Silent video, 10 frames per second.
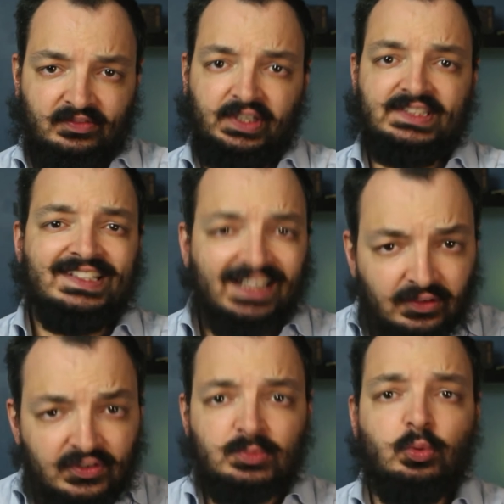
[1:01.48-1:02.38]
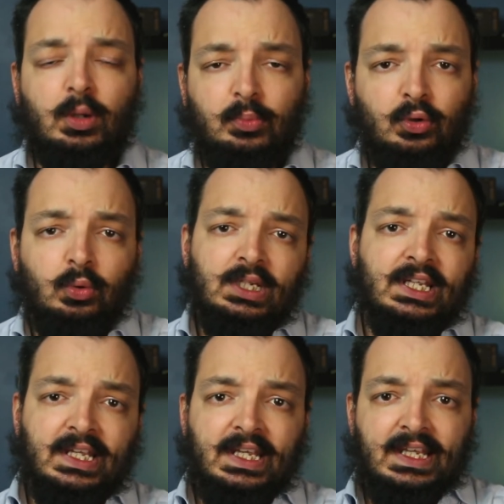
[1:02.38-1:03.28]
à faire des sacrifices pour Apollon,
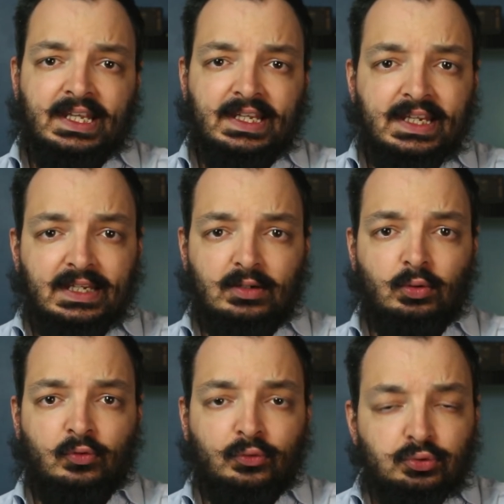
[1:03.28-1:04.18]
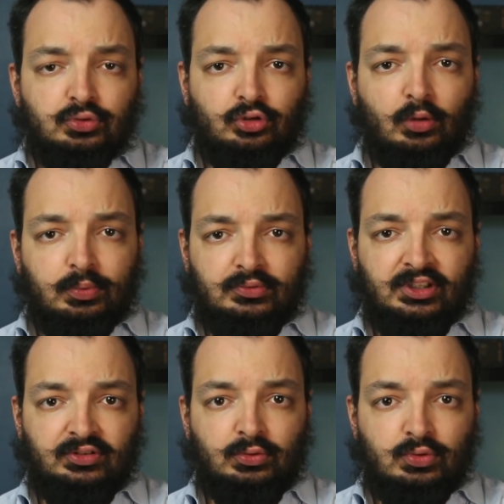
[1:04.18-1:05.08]
et au fond du temple,
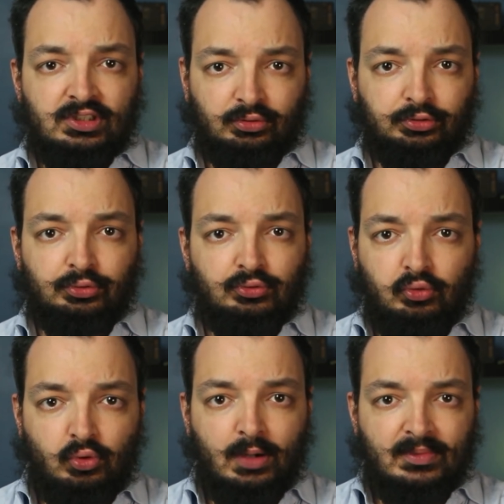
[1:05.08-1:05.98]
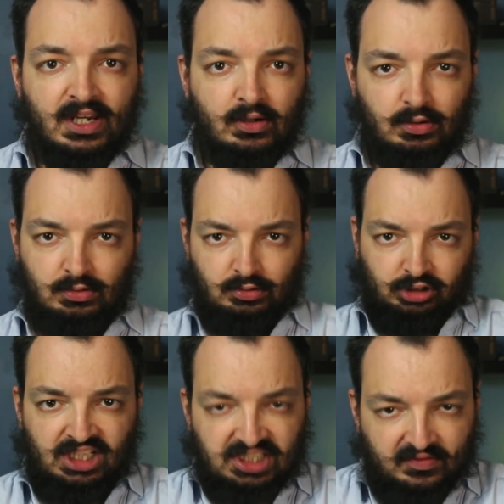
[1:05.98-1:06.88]
d'un seul coup, ils entendent une voix, mais
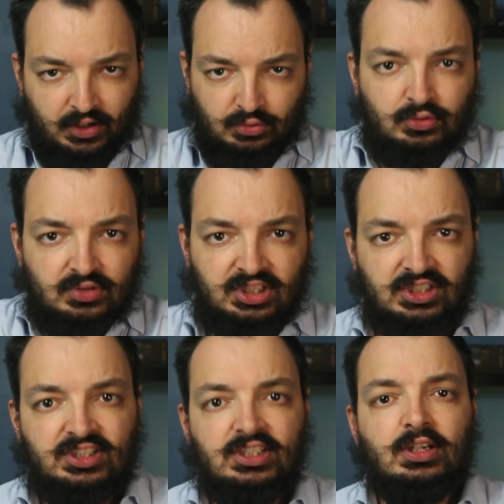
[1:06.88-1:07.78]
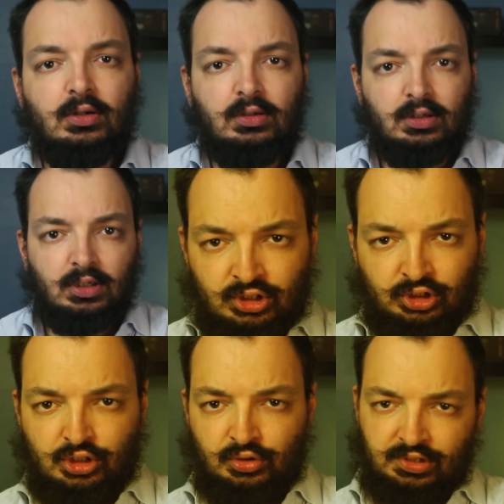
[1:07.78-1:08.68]
très caverneuse, qui dit C'est
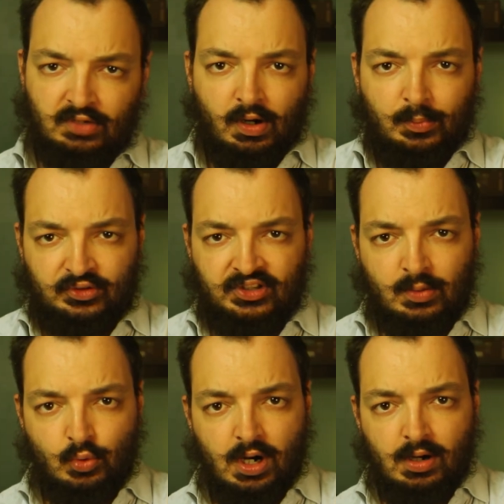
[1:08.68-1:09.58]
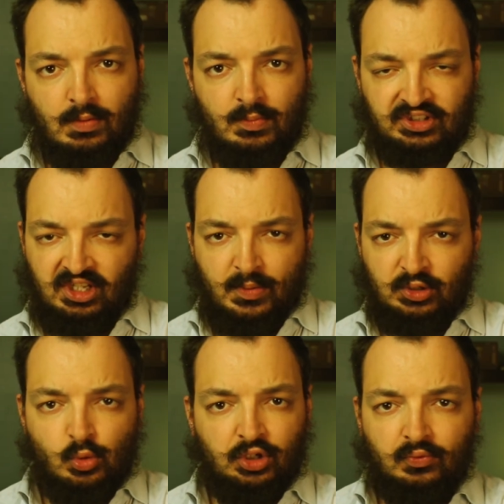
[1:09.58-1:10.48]
très gentil d'avoir pensé à moi, mais ce n'est pas
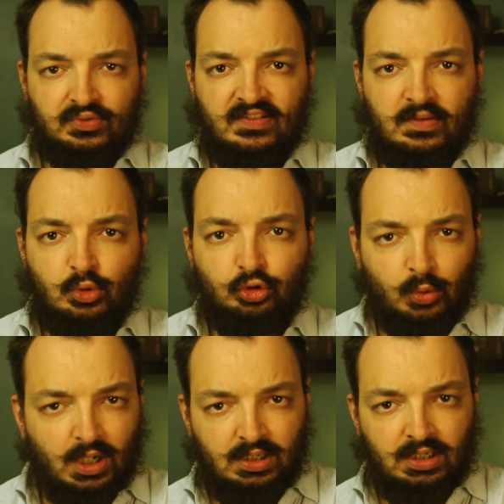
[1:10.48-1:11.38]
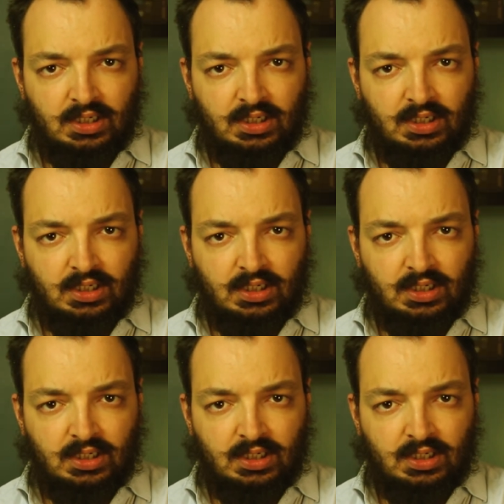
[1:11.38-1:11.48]
de moi dont vous avez besoin.